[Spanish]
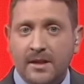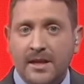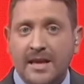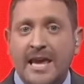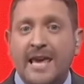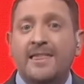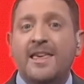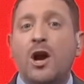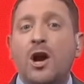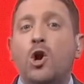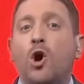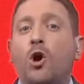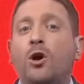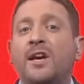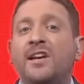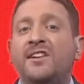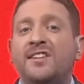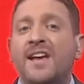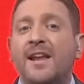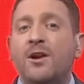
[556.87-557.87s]

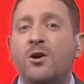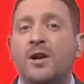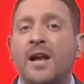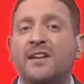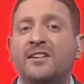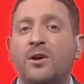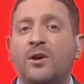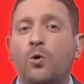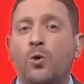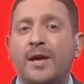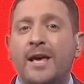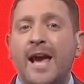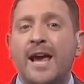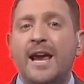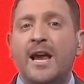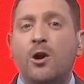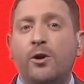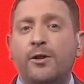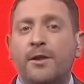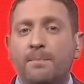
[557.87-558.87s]
Ideologizaron la seguridad
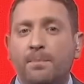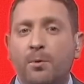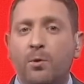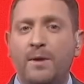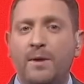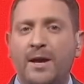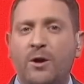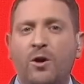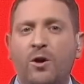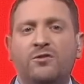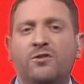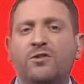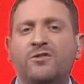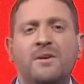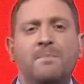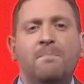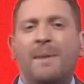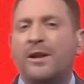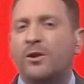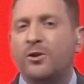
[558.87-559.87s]
y el orden público, eso es
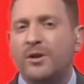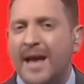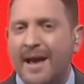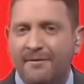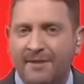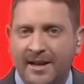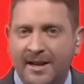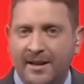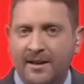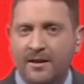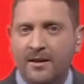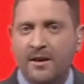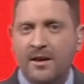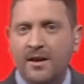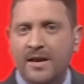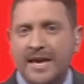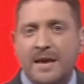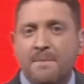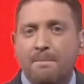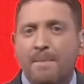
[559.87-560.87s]
imperdonable.
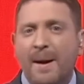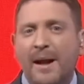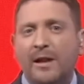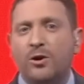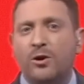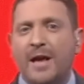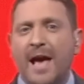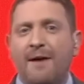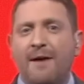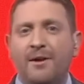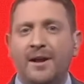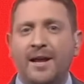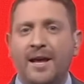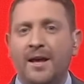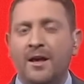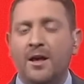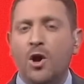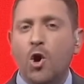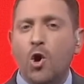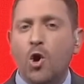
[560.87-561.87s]
Imperdonable.
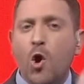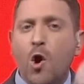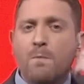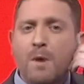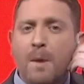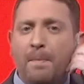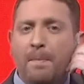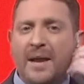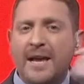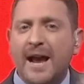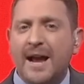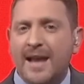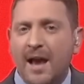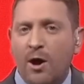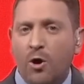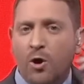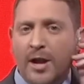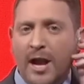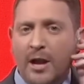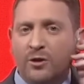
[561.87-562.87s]
¿Cómo explican
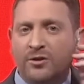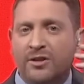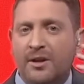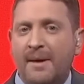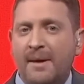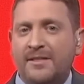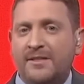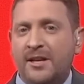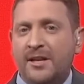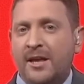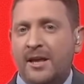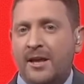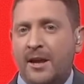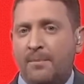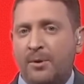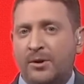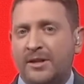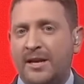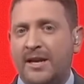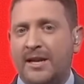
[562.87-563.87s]
ahora a los amantes de la
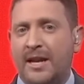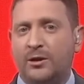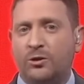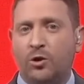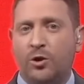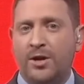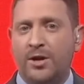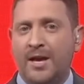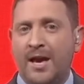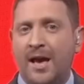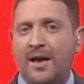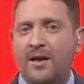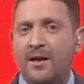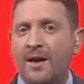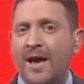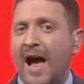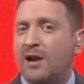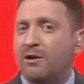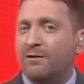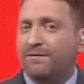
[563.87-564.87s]
puerta giratoria,
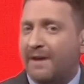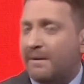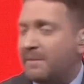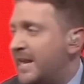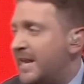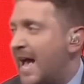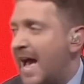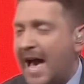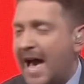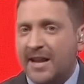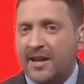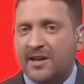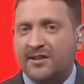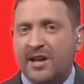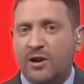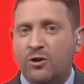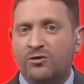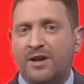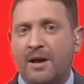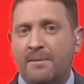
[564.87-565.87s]
a los familiares,
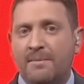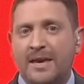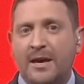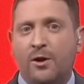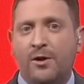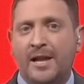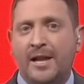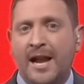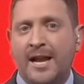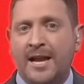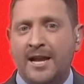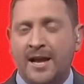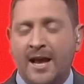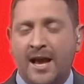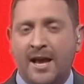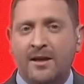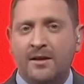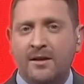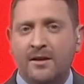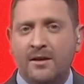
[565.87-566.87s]
a los amigos de la
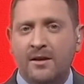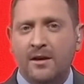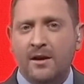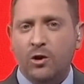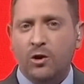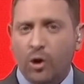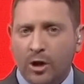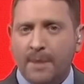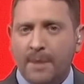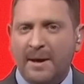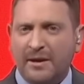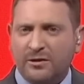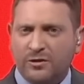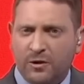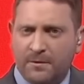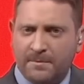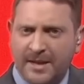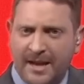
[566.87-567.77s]
nena, lo que pasó?